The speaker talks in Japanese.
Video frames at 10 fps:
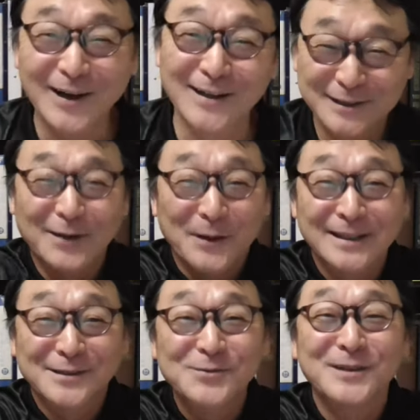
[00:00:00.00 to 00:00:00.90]
なんか捕まっ
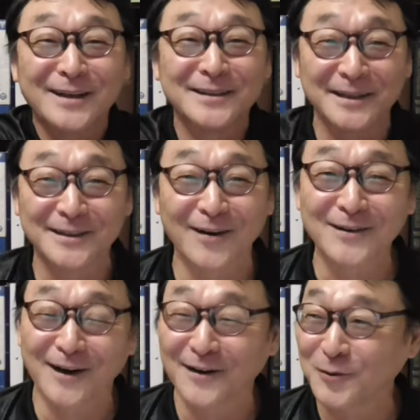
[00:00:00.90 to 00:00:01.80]
た瞬間ね、な
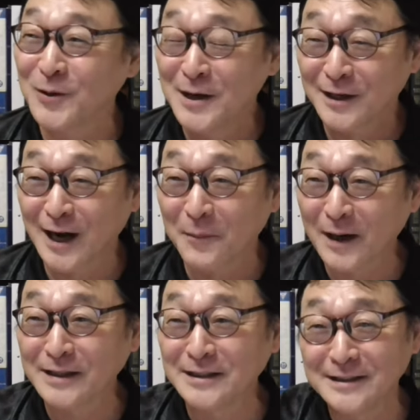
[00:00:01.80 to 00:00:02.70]
んかあの、
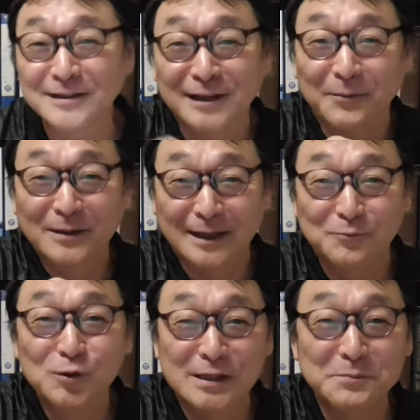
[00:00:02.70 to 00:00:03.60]
カマキリに捕まった
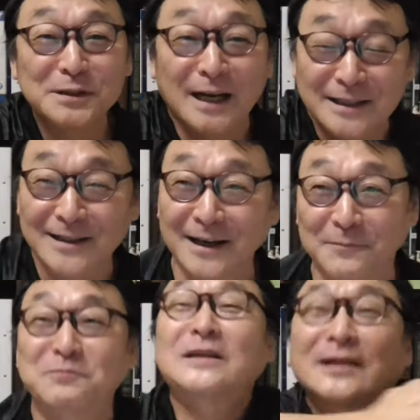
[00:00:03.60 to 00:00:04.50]
虫みたいな、なん
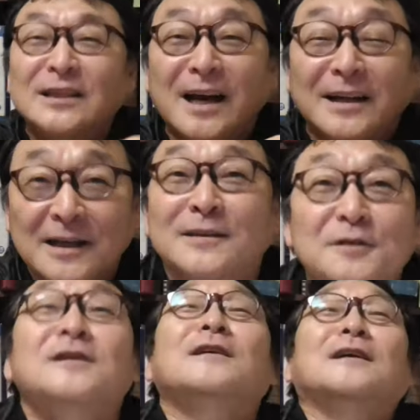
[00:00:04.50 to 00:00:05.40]
か、ゲシャー
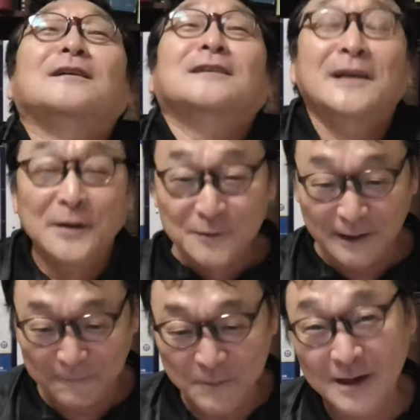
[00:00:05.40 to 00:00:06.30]
うわーほん
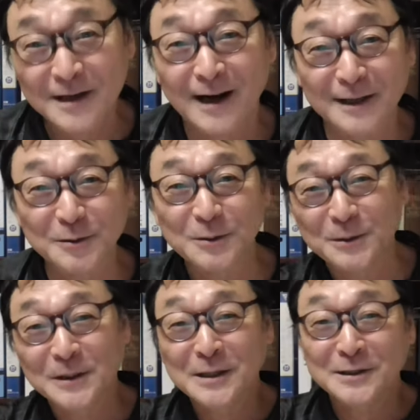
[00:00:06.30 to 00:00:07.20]
で、あ
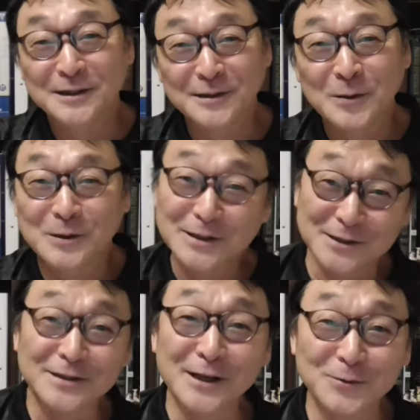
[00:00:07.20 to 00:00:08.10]
のー、
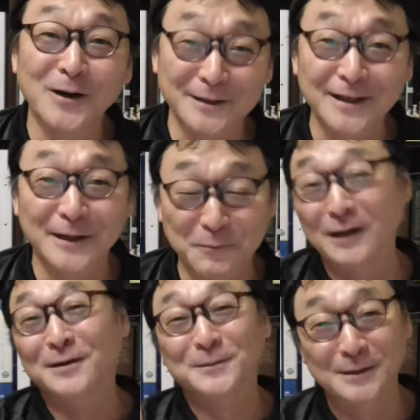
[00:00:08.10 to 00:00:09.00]
キスせえ言われて、ま
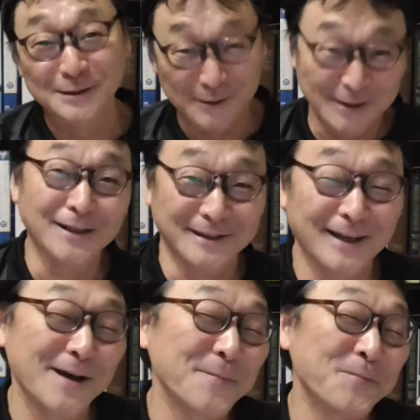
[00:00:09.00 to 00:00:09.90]
あ、キスしたんです
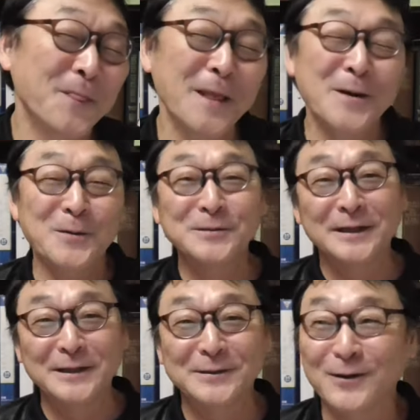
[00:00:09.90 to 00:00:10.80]
ね。ほん
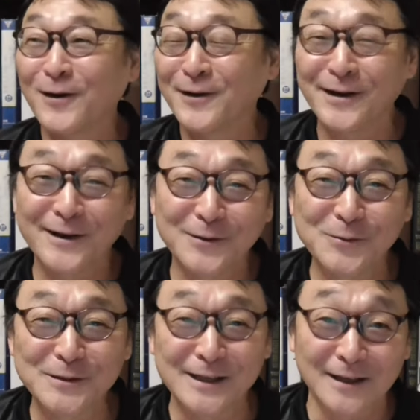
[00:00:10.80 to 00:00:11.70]
で、いや、ええー、
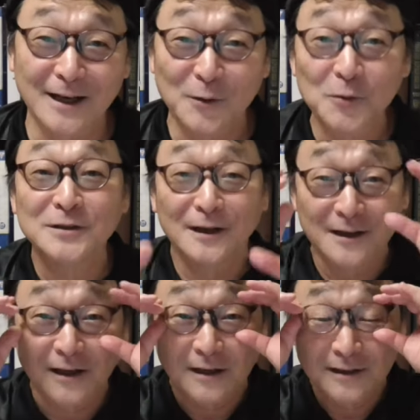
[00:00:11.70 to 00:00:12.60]
国やな、思いなが
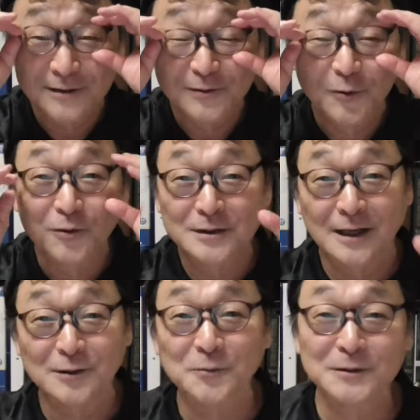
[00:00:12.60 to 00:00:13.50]
ら、すごい
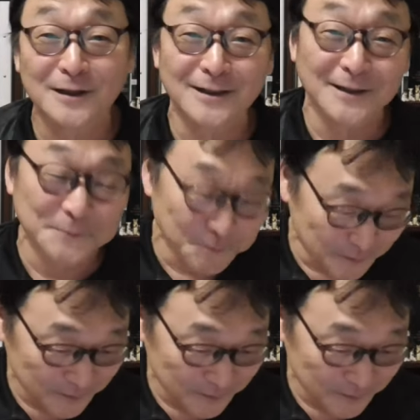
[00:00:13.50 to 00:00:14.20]
なと思いながら、